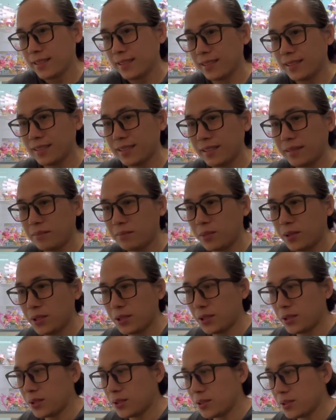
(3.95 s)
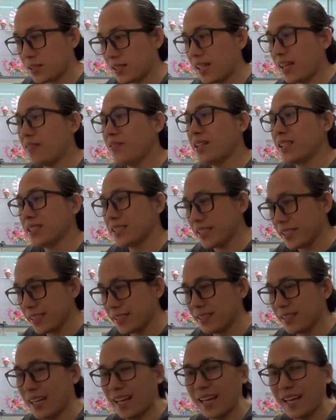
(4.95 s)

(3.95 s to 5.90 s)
December 17.